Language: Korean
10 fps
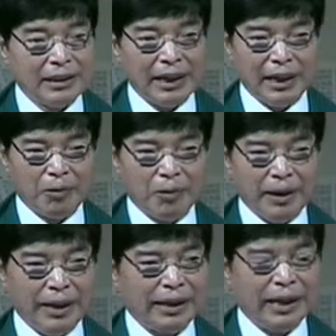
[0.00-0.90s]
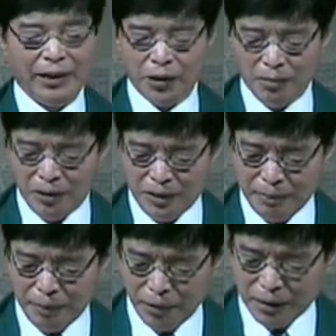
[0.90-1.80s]
레고의
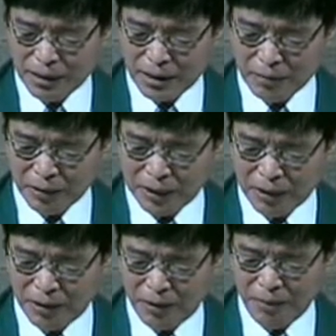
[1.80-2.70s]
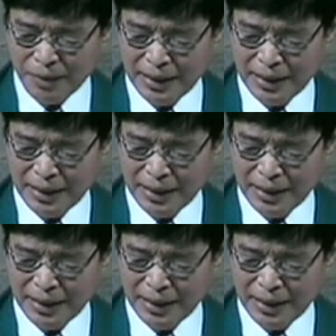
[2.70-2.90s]
개념을 버리지 못하고